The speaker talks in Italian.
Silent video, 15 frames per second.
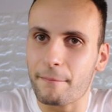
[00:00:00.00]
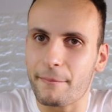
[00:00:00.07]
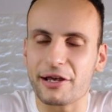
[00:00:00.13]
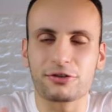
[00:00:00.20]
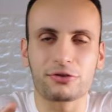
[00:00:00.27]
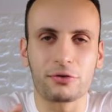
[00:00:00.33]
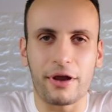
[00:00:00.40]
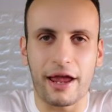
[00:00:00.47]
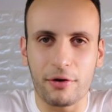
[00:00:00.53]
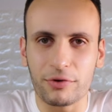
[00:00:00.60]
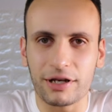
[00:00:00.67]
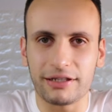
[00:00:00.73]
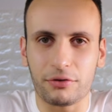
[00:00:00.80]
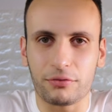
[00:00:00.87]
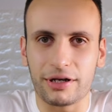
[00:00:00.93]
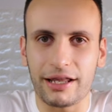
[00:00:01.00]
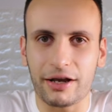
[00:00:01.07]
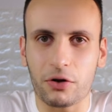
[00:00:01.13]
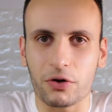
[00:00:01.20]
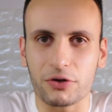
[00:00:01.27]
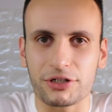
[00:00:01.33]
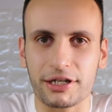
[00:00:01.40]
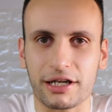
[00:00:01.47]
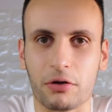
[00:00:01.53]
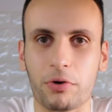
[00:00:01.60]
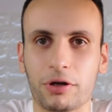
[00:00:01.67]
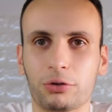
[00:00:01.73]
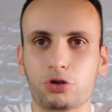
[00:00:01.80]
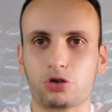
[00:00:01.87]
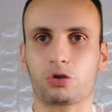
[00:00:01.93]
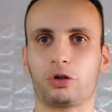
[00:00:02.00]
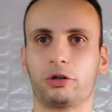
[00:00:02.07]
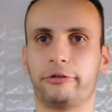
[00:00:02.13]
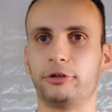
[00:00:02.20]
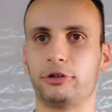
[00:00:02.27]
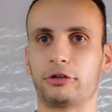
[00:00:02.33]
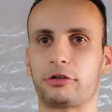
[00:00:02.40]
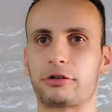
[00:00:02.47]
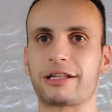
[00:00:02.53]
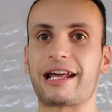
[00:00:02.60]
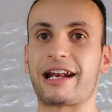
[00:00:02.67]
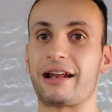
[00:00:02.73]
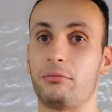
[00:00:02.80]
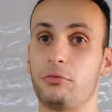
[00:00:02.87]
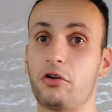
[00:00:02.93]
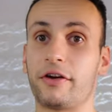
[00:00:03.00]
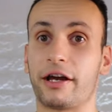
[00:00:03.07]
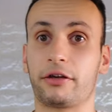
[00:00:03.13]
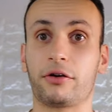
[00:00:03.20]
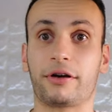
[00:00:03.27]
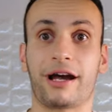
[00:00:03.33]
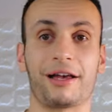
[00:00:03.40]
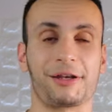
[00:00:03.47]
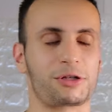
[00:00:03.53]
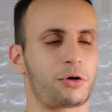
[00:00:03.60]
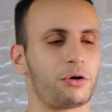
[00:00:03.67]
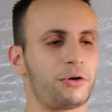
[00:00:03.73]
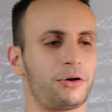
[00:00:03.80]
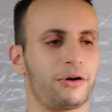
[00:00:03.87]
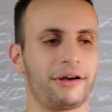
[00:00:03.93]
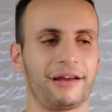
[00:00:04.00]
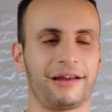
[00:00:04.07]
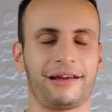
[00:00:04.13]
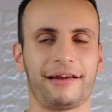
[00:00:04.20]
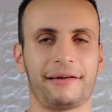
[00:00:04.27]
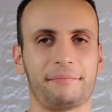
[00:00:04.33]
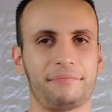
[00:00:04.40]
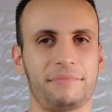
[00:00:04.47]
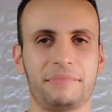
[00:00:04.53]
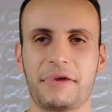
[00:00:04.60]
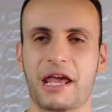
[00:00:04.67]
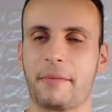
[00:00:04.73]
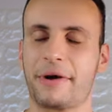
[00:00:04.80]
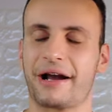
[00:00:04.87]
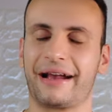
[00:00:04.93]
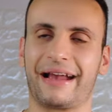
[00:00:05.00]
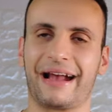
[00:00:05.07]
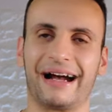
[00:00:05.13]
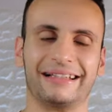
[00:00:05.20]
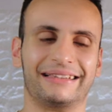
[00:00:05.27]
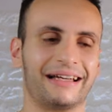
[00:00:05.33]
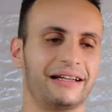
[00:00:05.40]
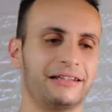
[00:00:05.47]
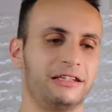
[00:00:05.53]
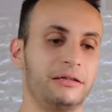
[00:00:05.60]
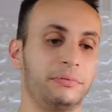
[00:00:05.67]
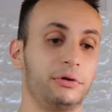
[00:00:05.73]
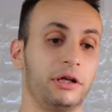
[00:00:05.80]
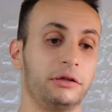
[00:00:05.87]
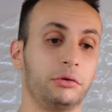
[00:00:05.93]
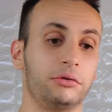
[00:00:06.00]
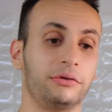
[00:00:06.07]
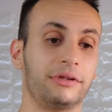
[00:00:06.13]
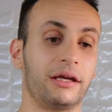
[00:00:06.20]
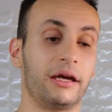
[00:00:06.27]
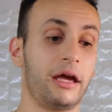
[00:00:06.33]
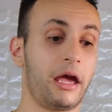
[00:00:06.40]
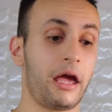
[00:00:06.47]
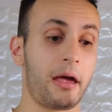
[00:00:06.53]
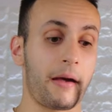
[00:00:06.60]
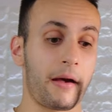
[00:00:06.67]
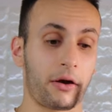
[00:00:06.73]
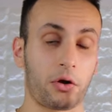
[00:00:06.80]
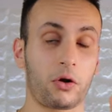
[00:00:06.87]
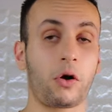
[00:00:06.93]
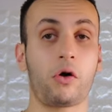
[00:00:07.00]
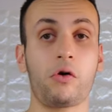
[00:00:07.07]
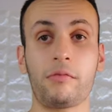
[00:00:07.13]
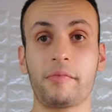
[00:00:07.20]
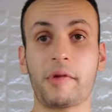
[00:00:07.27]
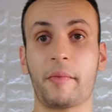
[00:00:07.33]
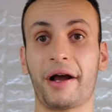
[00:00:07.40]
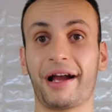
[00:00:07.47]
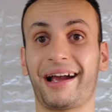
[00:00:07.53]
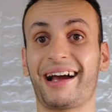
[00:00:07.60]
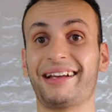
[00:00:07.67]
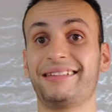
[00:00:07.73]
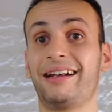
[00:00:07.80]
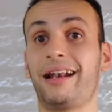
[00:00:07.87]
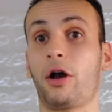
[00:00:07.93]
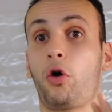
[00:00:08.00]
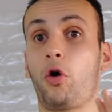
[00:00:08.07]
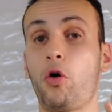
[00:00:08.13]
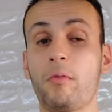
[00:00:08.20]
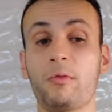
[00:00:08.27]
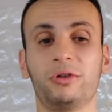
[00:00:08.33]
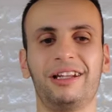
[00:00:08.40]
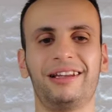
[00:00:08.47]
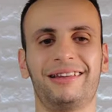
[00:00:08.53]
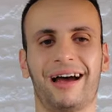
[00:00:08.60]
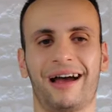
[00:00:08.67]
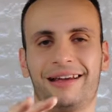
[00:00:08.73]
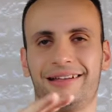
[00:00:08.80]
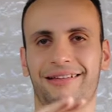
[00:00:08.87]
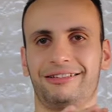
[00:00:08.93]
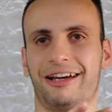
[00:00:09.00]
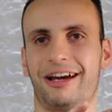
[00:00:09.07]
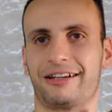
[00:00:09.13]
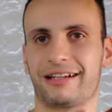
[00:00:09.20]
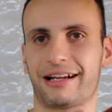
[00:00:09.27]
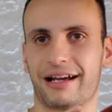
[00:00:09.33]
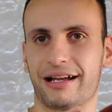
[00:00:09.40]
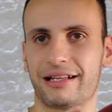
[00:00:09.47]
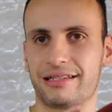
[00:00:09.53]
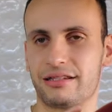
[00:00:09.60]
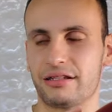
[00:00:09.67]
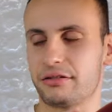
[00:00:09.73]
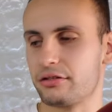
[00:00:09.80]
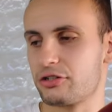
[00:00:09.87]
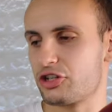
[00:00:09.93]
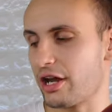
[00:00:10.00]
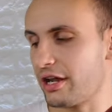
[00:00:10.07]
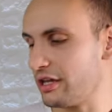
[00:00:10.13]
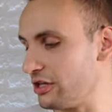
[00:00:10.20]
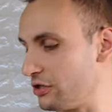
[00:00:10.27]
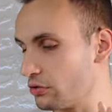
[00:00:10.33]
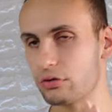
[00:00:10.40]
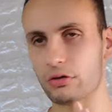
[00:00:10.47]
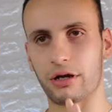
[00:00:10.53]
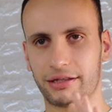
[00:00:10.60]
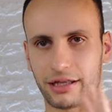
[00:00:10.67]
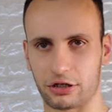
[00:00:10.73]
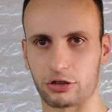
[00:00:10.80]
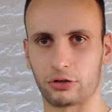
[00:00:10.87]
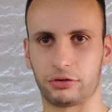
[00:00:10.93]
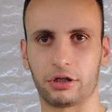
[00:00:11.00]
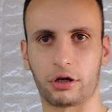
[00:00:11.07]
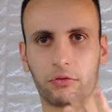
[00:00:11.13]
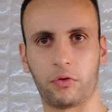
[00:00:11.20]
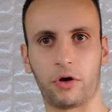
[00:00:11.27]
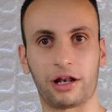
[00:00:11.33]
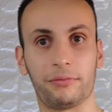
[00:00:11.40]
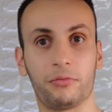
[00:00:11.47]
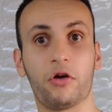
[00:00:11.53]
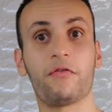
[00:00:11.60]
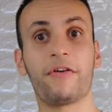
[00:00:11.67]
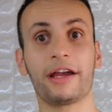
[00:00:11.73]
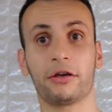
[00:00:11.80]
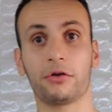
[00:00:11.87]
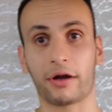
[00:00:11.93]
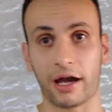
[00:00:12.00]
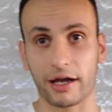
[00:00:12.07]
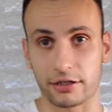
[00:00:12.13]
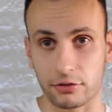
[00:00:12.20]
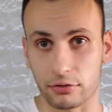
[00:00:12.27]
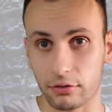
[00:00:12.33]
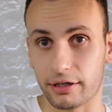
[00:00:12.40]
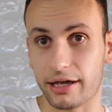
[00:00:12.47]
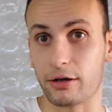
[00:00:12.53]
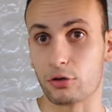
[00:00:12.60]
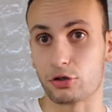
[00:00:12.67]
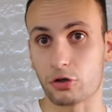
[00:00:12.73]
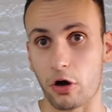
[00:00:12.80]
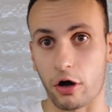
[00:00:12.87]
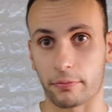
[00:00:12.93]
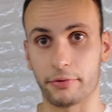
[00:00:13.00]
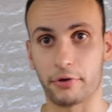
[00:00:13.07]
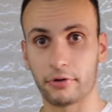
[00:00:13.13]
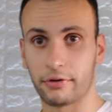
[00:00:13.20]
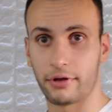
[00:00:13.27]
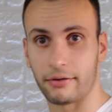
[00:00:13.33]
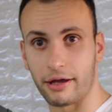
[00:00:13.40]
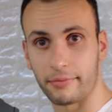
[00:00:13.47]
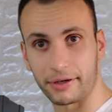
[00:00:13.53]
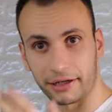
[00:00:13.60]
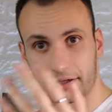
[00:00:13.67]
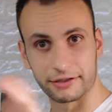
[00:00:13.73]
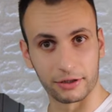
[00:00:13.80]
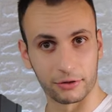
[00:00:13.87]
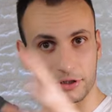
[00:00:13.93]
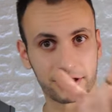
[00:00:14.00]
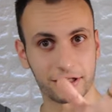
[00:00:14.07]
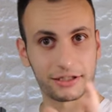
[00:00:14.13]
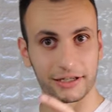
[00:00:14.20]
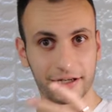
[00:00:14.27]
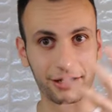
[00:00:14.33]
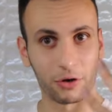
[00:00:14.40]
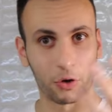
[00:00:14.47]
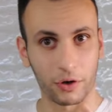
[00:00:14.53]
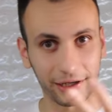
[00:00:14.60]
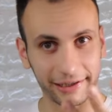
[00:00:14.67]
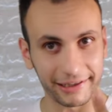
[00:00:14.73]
ma so- è una di quelle cose che quando sono dovuto tornare al mio vecchio casco mi è mancata di più di tutte. Come mi è mancata la comodità interna, ragazzi. Cioè, io adesso tiro fuori il mio vecchio casco, che è lo Scorpion, eh, per chi se lo stesse ancora